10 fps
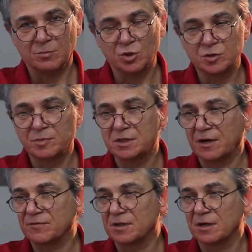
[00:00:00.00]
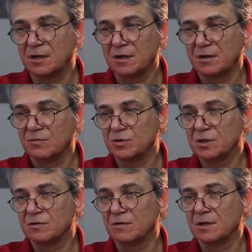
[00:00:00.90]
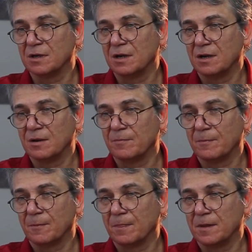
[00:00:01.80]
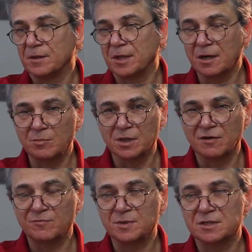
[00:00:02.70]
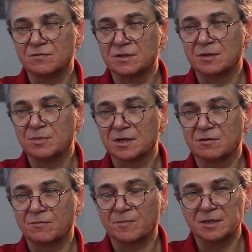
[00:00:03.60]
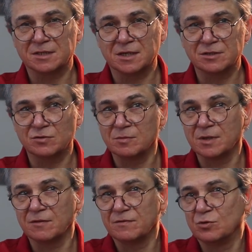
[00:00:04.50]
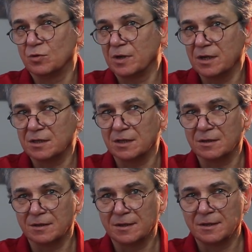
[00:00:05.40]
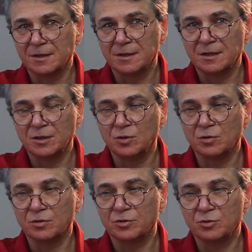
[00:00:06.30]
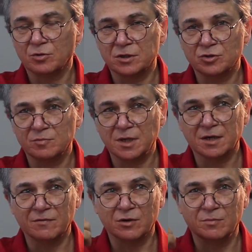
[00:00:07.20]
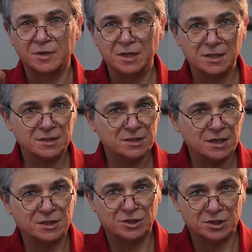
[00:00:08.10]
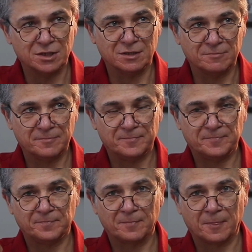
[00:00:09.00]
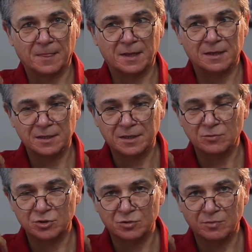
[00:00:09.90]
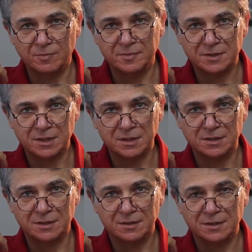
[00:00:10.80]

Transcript: Может быть, автор вот этого термина «вписывать объект в пространство» имел в виду это, но то, о чем я говорю, мне достаточно для того, чтобы писать.